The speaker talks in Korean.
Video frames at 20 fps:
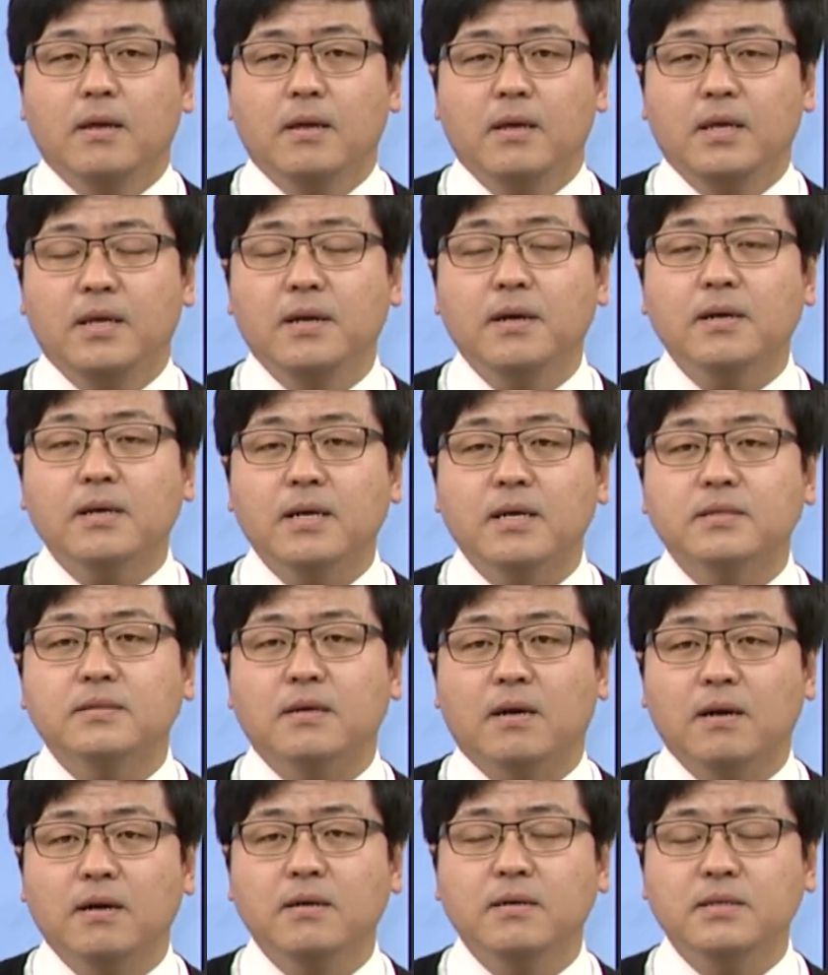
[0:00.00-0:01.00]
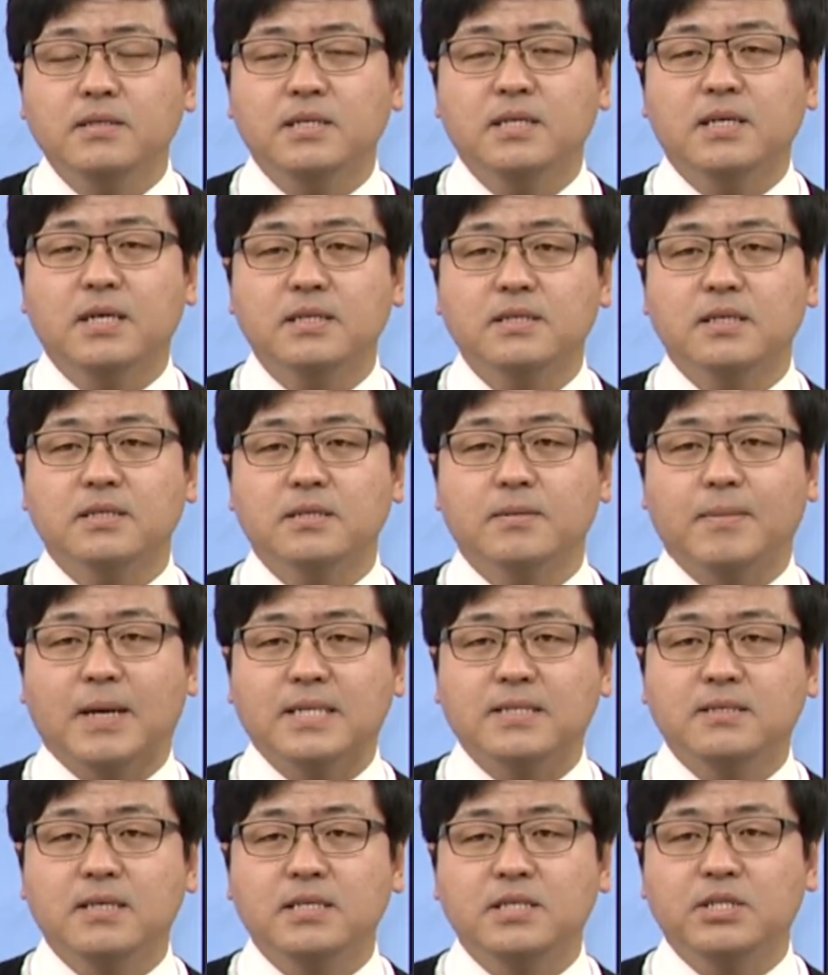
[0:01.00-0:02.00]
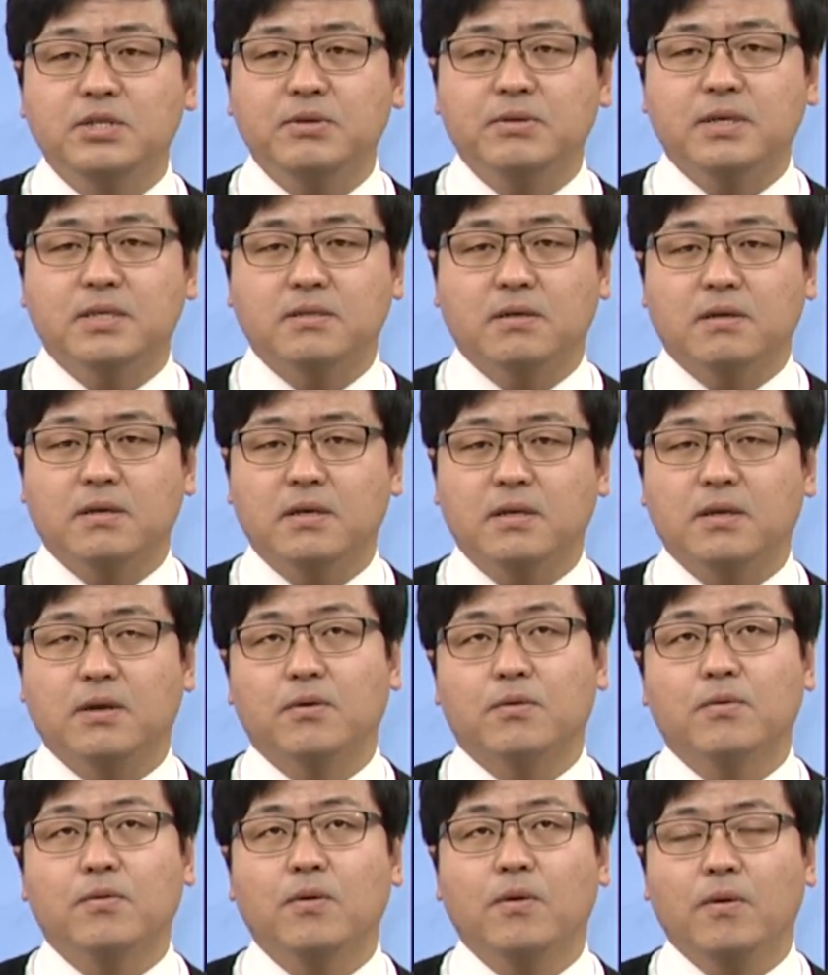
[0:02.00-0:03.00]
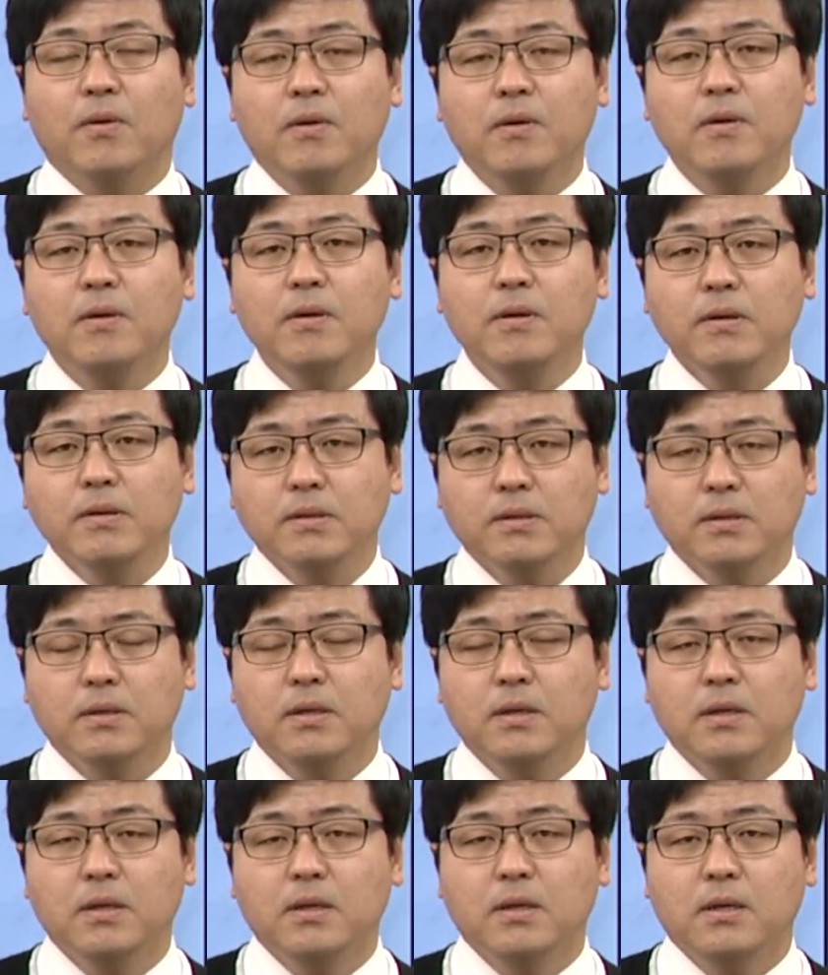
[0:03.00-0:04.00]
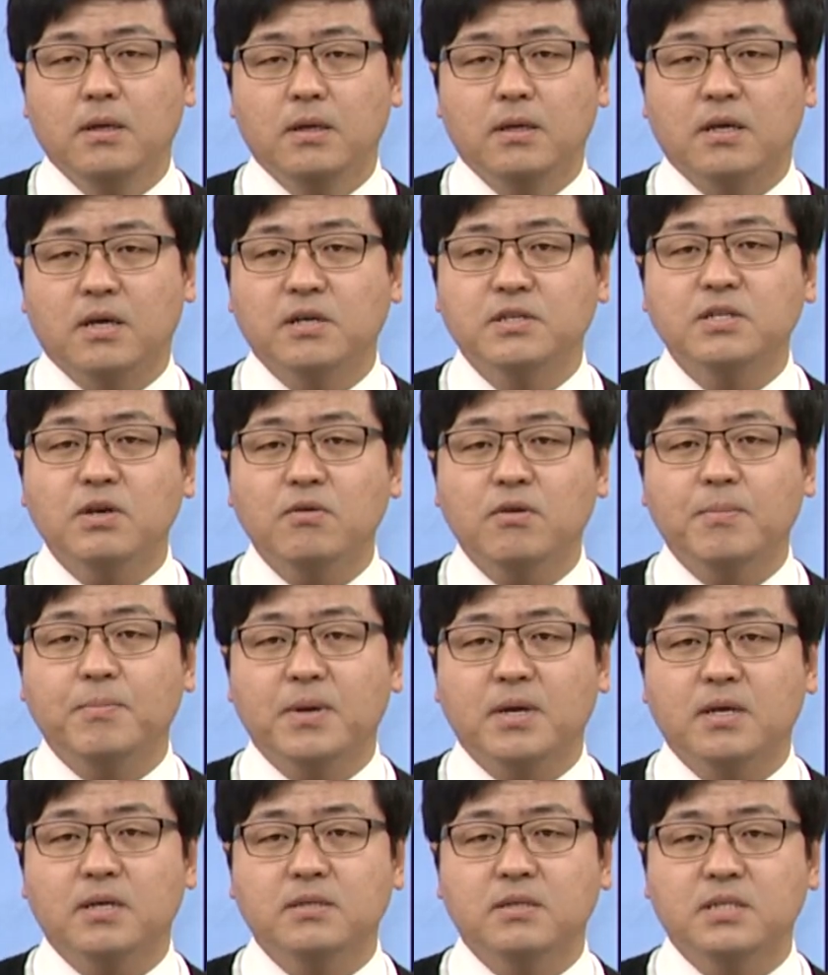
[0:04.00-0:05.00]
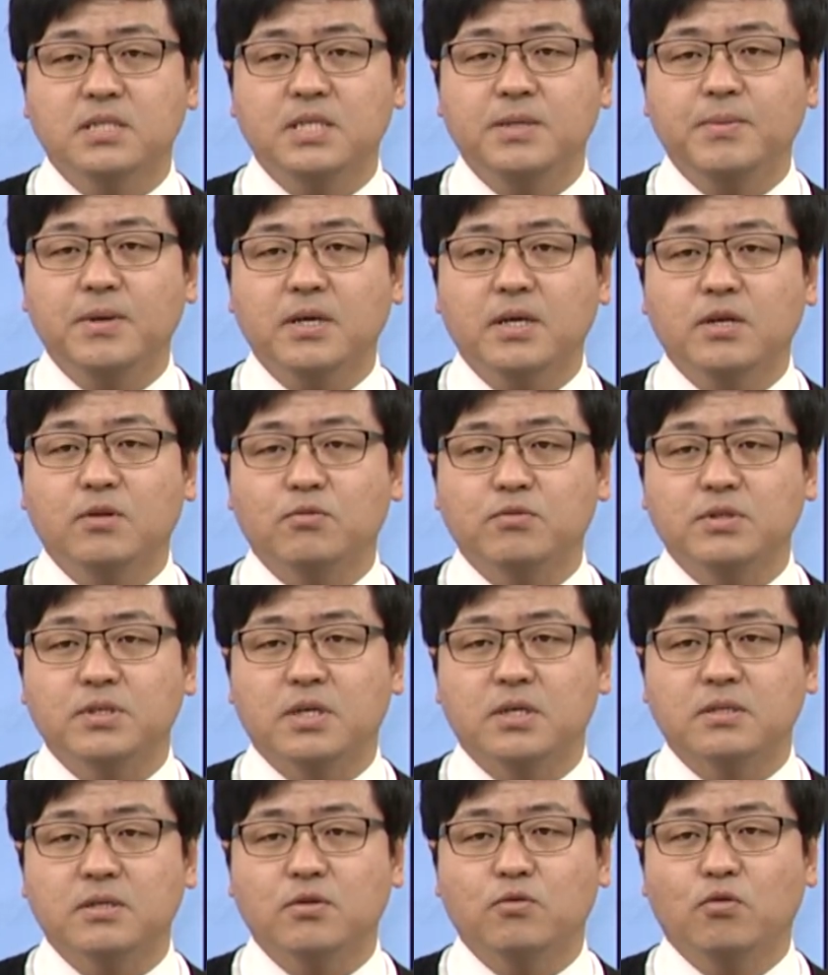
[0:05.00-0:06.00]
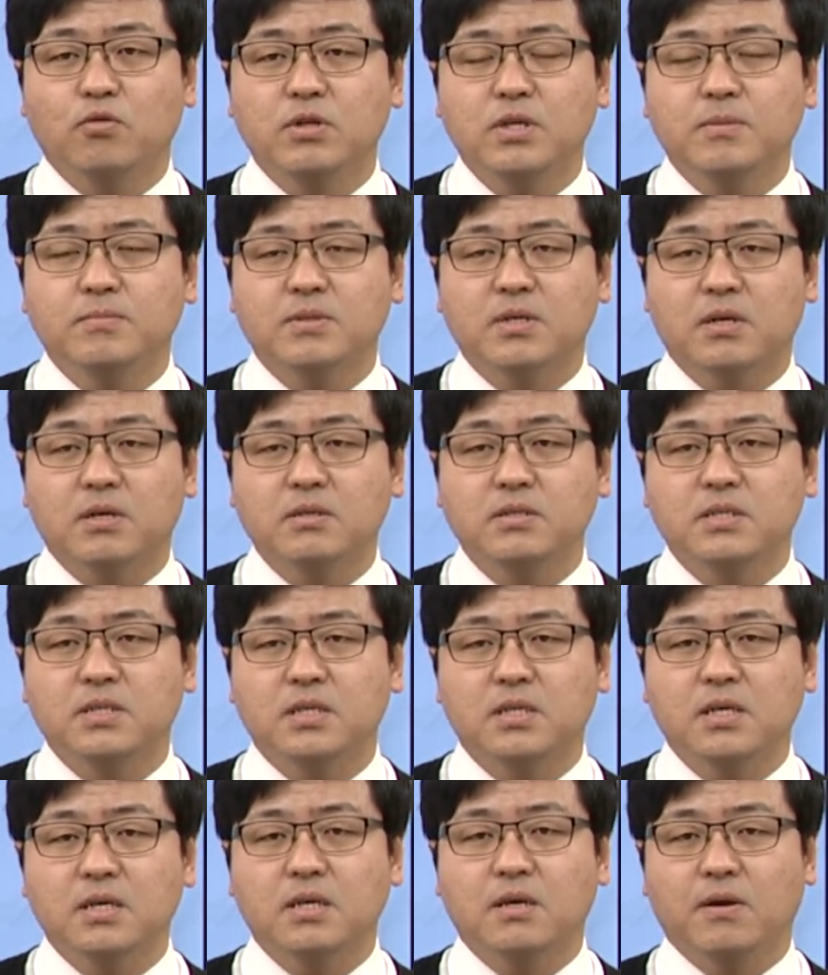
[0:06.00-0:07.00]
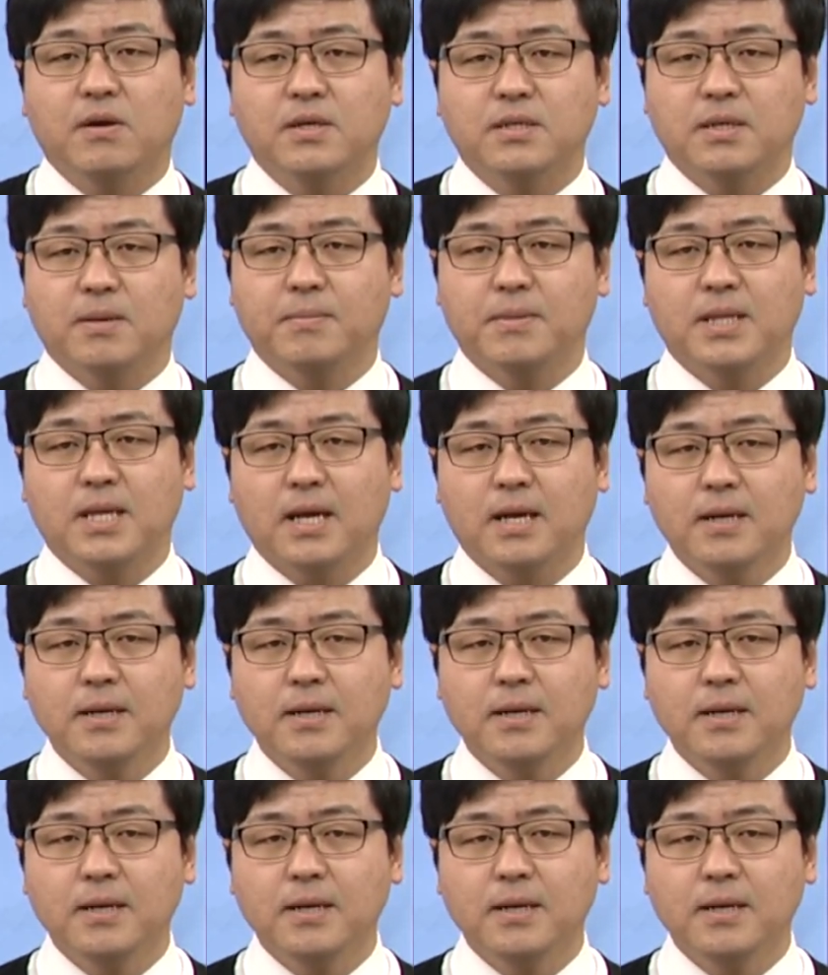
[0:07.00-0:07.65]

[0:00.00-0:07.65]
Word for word: 이렇게 해서 시가지에서 만세 시위가 전개되었고 경성과 평양 등 10여 개 도시에서 독립설원식이 교행됩니다.